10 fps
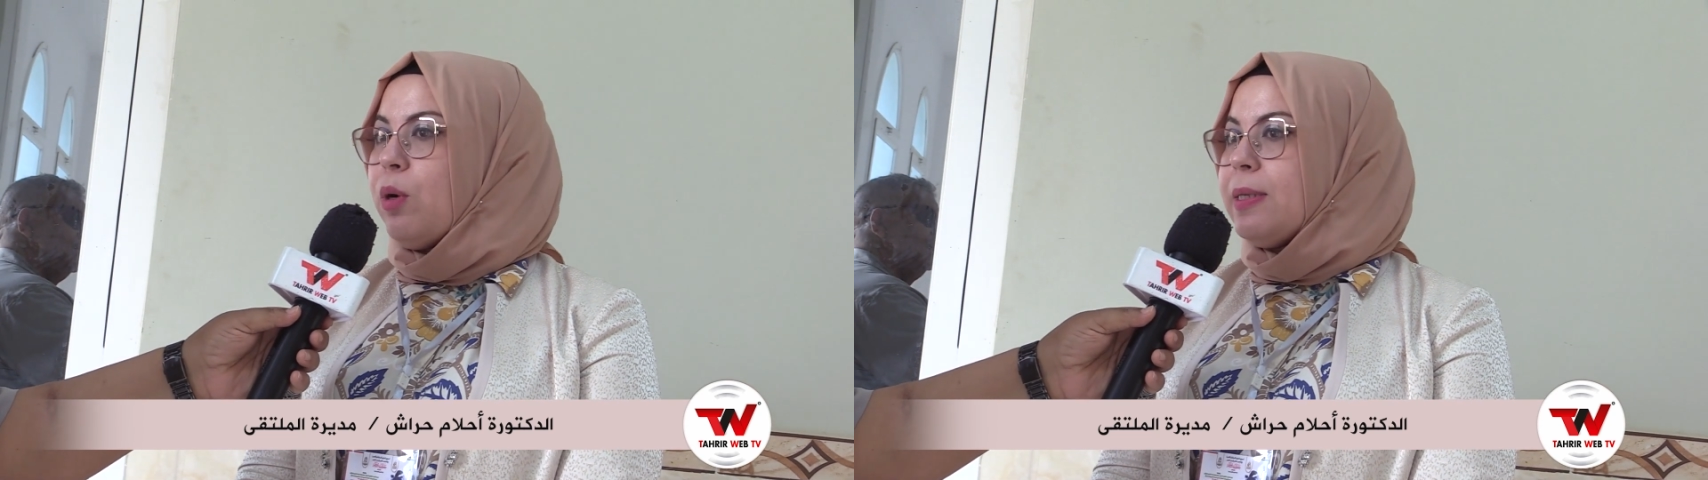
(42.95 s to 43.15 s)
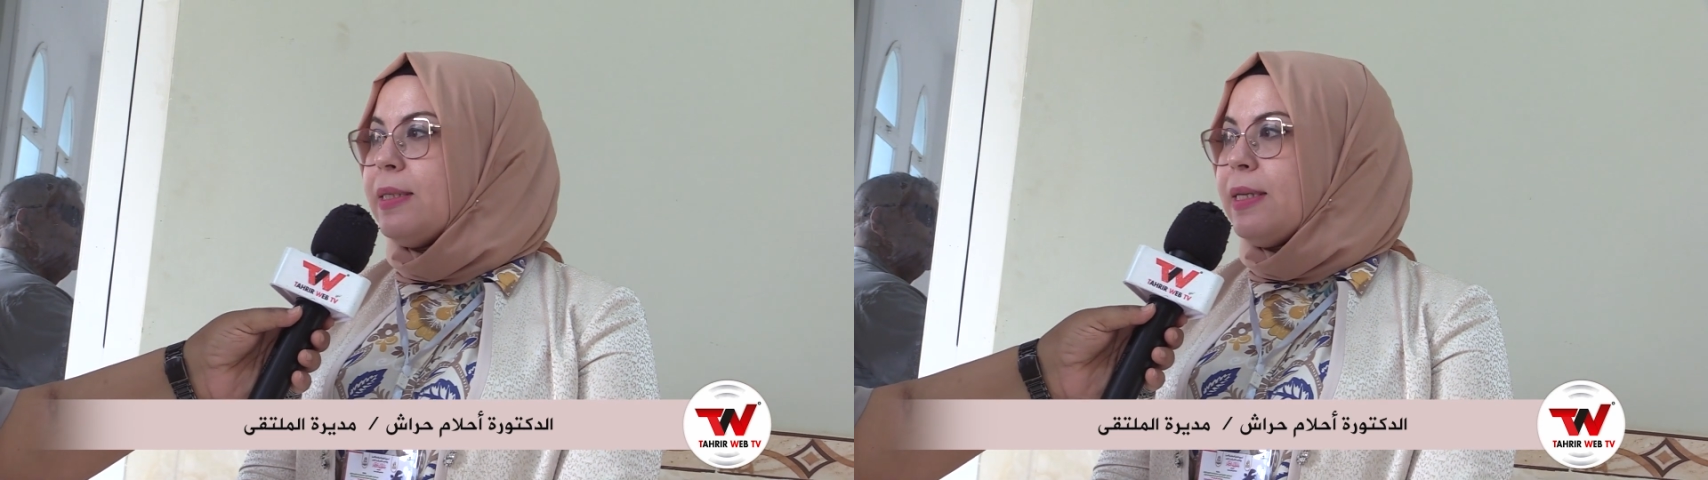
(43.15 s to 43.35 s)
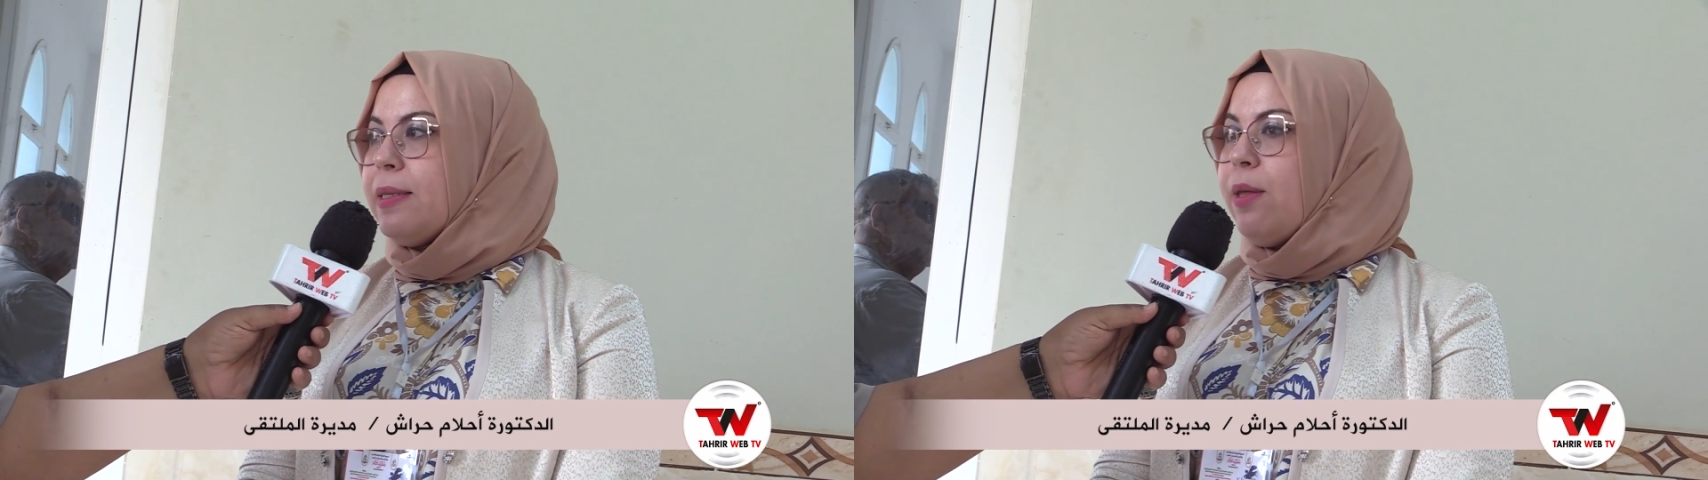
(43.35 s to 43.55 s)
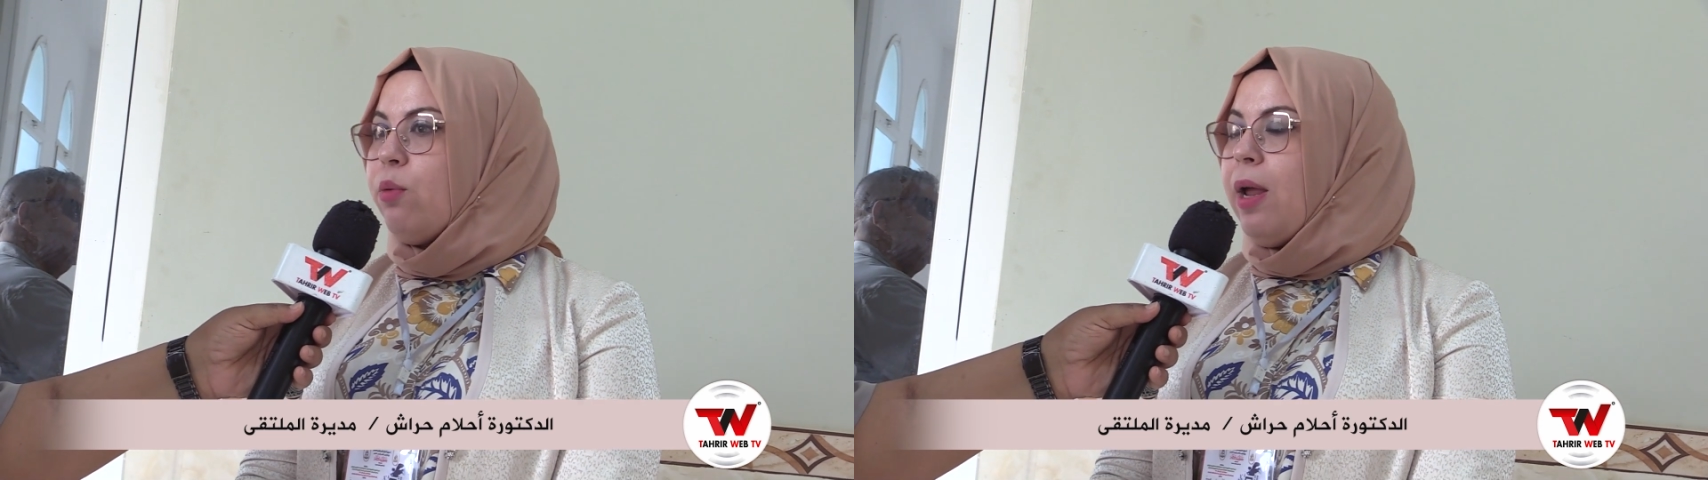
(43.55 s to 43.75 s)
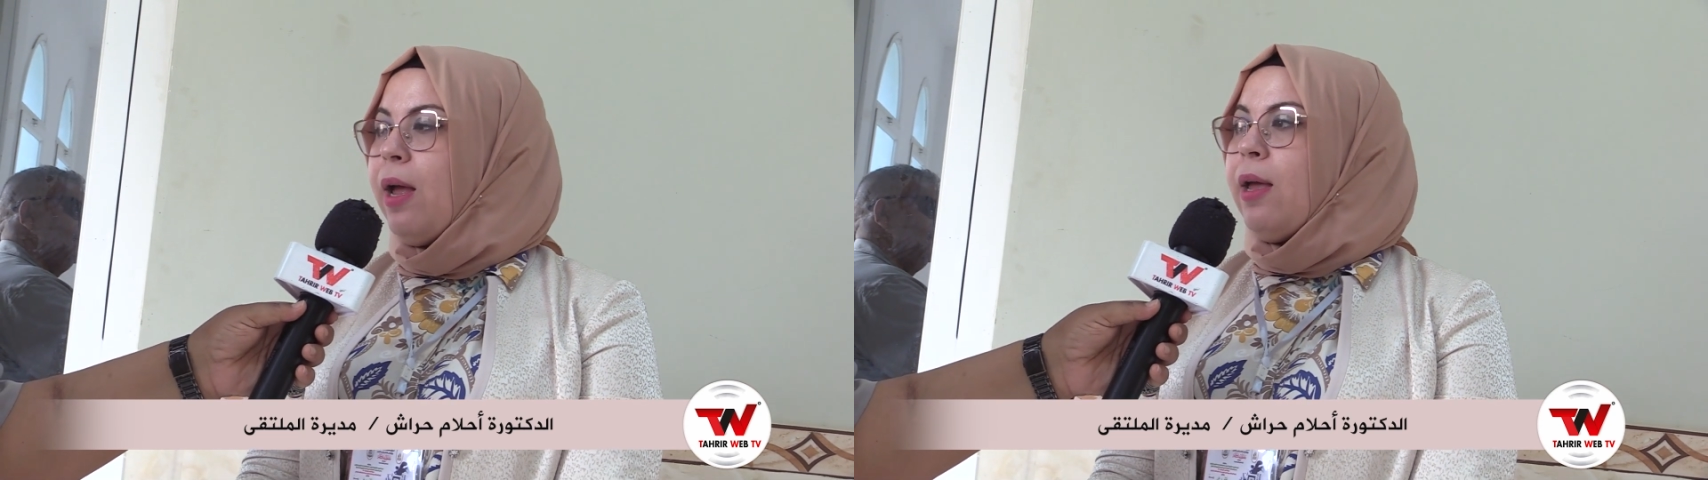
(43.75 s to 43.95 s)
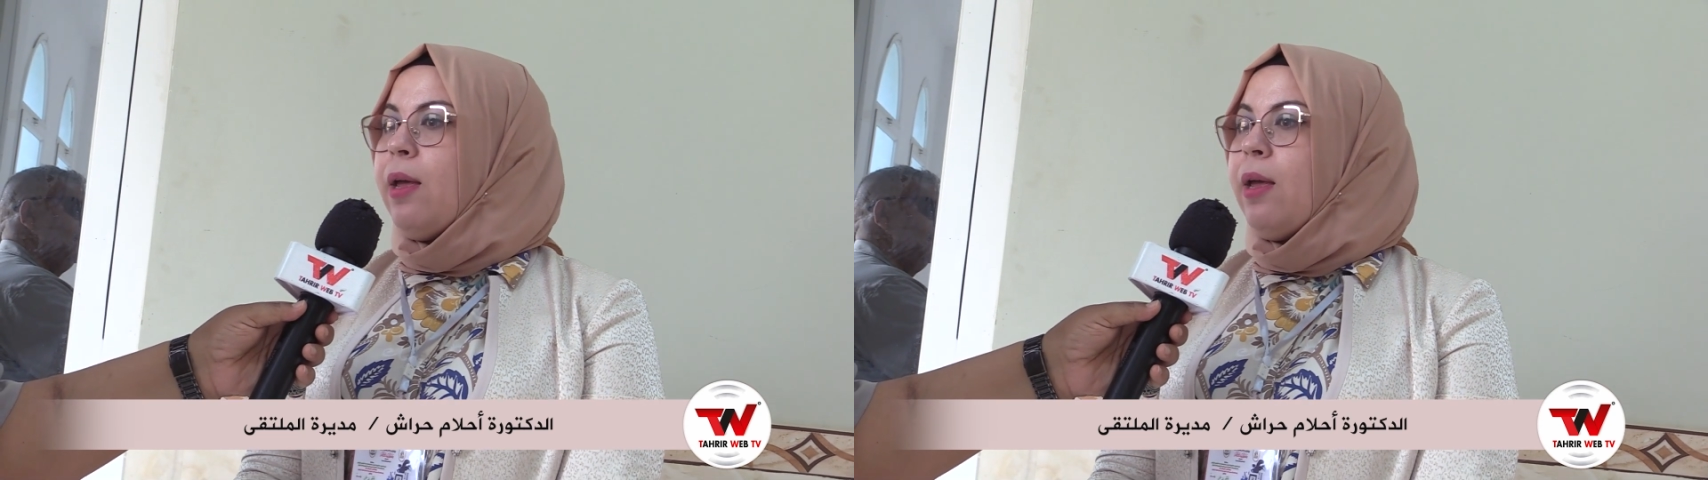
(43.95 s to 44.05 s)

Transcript: مؤسسات الدولة